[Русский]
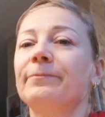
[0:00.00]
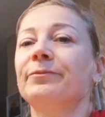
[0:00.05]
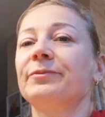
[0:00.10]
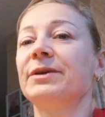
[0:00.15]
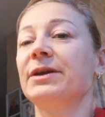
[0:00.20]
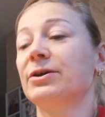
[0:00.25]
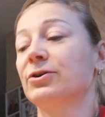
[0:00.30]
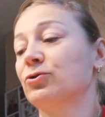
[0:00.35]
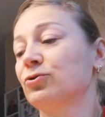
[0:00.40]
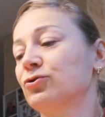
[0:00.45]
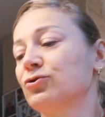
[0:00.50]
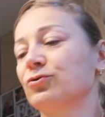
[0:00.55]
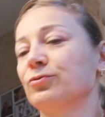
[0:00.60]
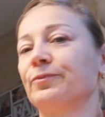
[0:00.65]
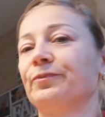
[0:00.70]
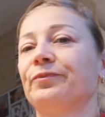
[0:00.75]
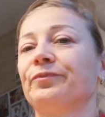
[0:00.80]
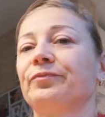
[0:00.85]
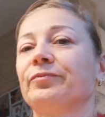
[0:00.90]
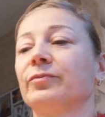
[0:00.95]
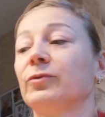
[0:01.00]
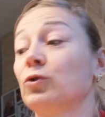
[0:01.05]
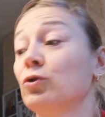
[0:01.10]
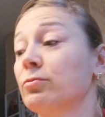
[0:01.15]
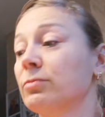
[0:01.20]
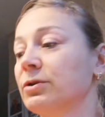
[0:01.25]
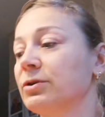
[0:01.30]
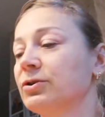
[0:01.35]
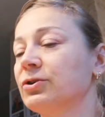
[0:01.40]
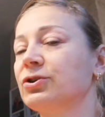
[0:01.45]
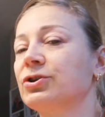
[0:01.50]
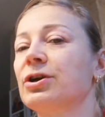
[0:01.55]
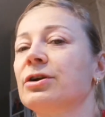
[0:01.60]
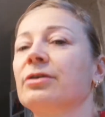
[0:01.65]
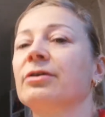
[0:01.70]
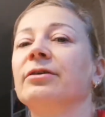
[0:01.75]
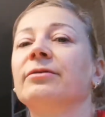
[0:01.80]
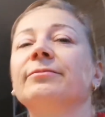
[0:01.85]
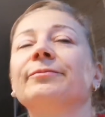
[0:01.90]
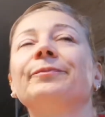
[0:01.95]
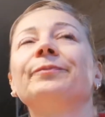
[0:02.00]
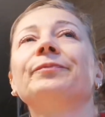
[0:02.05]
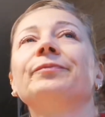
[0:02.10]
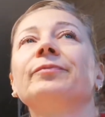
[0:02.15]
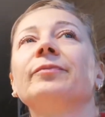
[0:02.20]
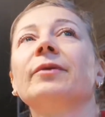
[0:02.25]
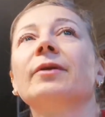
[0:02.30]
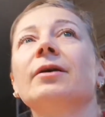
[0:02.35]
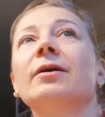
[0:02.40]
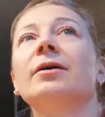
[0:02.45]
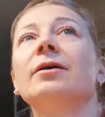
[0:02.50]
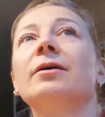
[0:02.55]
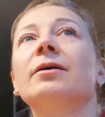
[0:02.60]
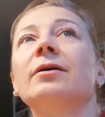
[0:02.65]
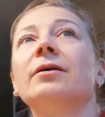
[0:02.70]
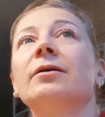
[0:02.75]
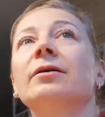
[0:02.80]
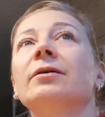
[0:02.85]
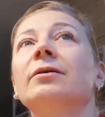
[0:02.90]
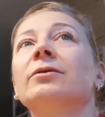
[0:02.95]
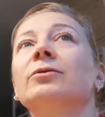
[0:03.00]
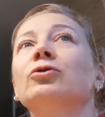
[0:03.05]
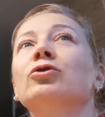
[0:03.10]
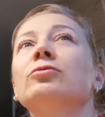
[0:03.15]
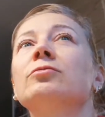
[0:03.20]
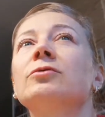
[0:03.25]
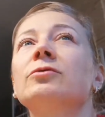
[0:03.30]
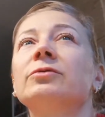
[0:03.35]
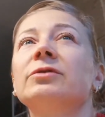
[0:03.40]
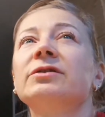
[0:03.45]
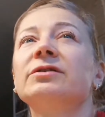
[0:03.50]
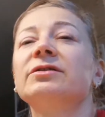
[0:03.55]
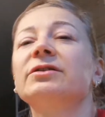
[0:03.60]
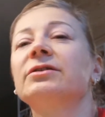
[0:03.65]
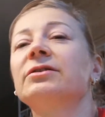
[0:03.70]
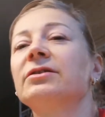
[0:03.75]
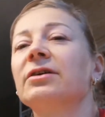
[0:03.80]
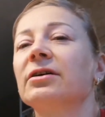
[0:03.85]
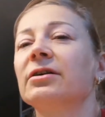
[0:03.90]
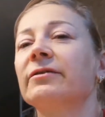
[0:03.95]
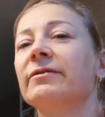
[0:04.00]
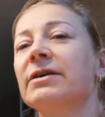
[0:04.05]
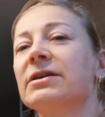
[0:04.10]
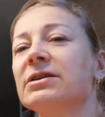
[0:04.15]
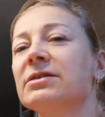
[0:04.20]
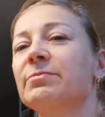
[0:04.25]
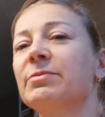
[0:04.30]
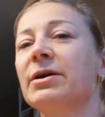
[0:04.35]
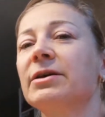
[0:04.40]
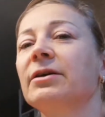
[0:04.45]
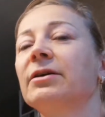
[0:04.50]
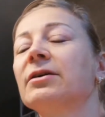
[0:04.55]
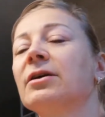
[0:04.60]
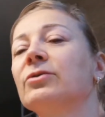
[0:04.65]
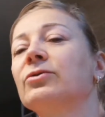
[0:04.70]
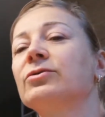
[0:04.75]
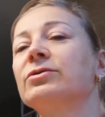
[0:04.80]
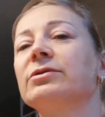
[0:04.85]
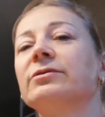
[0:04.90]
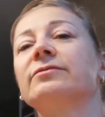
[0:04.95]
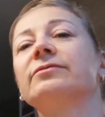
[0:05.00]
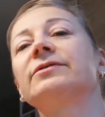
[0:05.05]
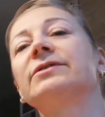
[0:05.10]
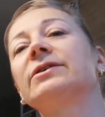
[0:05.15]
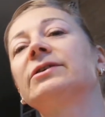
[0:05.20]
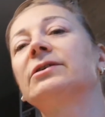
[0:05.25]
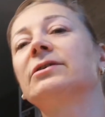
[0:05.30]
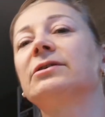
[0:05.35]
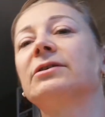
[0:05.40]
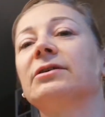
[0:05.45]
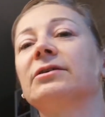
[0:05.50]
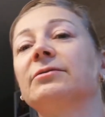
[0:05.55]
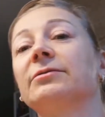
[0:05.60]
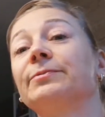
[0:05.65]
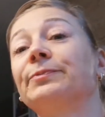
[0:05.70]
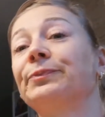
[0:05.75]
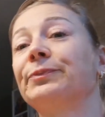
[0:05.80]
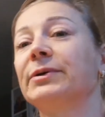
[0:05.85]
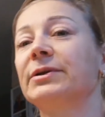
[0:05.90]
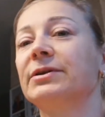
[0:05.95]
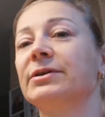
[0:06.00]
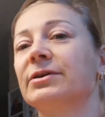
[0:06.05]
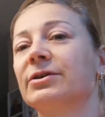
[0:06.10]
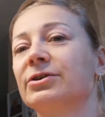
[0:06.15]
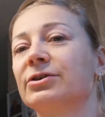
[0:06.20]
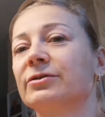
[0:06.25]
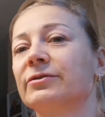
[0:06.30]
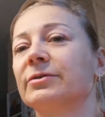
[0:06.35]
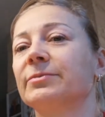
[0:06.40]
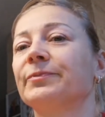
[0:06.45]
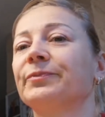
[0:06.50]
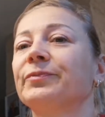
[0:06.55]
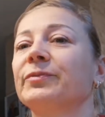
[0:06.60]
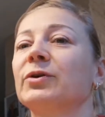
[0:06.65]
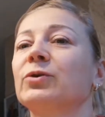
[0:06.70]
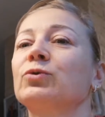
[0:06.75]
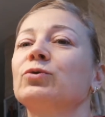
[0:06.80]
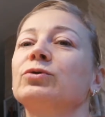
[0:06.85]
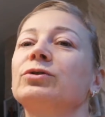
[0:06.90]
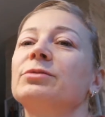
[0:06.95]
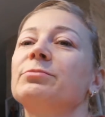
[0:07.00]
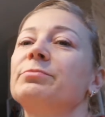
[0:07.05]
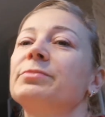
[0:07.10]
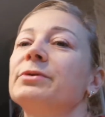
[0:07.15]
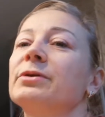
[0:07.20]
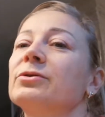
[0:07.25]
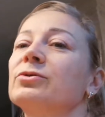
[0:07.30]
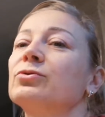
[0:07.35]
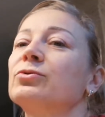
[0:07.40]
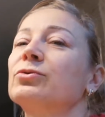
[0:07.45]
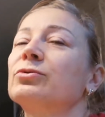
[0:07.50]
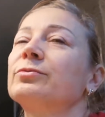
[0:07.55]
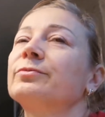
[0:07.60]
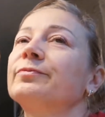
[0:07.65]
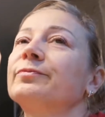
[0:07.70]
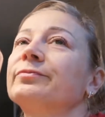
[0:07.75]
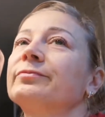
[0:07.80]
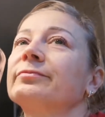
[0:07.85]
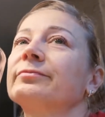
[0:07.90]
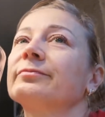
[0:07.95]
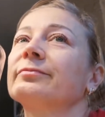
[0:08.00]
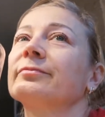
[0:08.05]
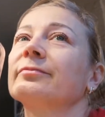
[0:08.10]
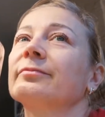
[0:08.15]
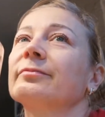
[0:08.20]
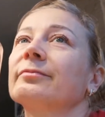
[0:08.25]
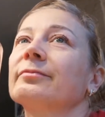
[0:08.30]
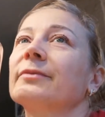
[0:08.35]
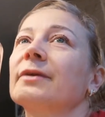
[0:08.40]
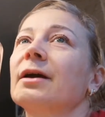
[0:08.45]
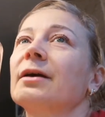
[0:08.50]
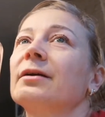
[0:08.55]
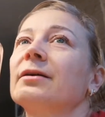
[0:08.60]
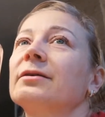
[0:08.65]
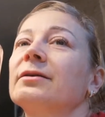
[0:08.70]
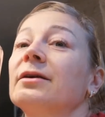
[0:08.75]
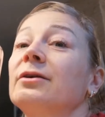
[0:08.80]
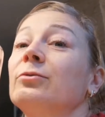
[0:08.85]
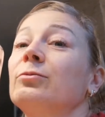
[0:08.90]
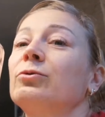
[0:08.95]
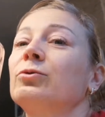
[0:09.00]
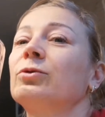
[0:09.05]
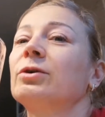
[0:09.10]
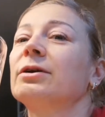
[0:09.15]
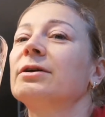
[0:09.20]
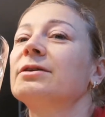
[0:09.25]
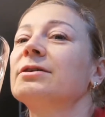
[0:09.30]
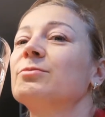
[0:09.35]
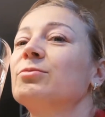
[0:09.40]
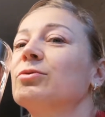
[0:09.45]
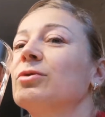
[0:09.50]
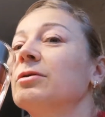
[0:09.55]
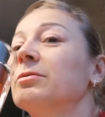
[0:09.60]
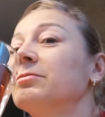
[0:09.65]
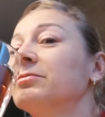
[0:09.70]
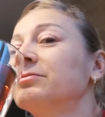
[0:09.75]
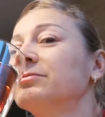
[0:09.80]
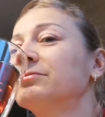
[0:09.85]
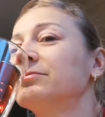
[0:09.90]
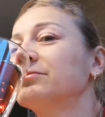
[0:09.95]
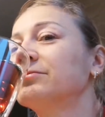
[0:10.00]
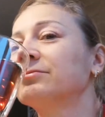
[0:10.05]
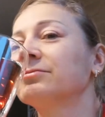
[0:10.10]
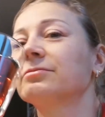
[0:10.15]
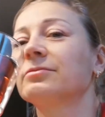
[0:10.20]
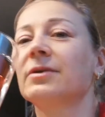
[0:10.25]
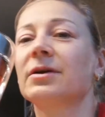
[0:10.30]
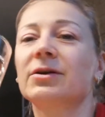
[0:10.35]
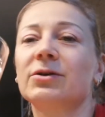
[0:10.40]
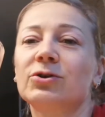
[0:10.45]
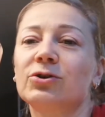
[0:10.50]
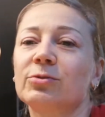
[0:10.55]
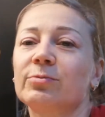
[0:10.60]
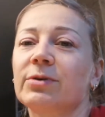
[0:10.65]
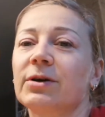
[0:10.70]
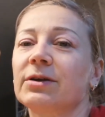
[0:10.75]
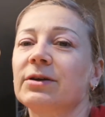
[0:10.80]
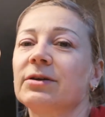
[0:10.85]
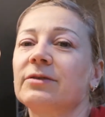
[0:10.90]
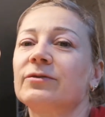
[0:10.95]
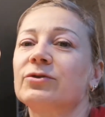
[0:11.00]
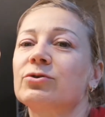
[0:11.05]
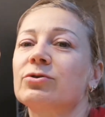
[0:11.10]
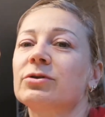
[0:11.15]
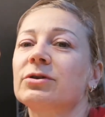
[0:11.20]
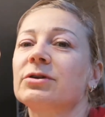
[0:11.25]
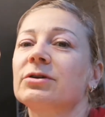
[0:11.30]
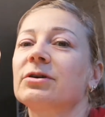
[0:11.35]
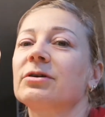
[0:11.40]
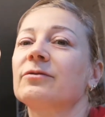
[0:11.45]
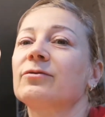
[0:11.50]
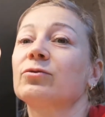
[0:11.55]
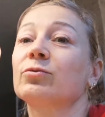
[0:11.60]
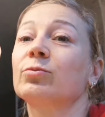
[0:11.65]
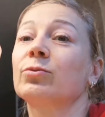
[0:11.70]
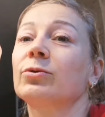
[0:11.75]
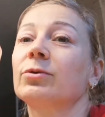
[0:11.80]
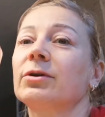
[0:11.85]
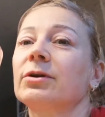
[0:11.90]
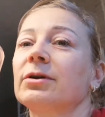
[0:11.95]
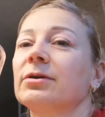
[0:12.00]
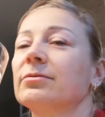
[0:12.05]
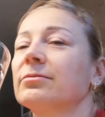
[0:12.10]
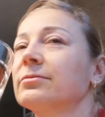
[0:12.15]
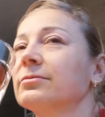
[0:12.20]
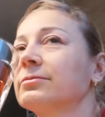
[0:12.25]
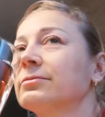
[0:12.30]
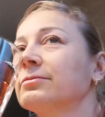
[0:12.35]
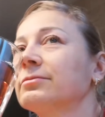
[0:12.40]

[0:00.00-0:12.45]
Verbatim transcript: Не, шучу. Дома жарко. Дома у нас где-то так 25 градусов. Всегда так поддерживаем такую температуру. Я люблю, когда тепло. Чтобы ходить в шортиках, футболке.